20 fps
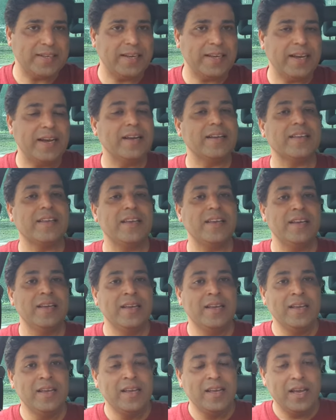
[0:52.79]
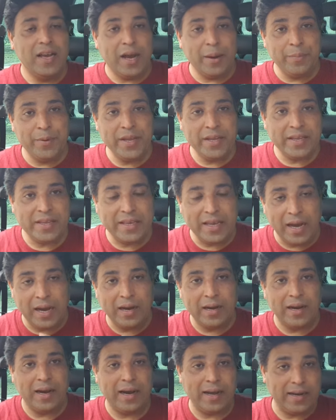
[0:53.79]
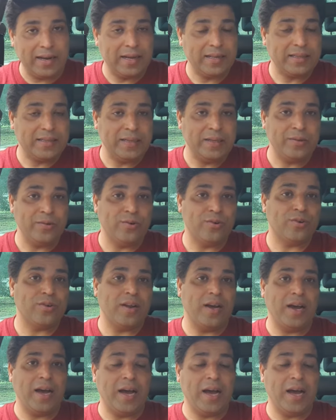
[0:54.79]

चलेगा कि अभी क्या हालात हैं और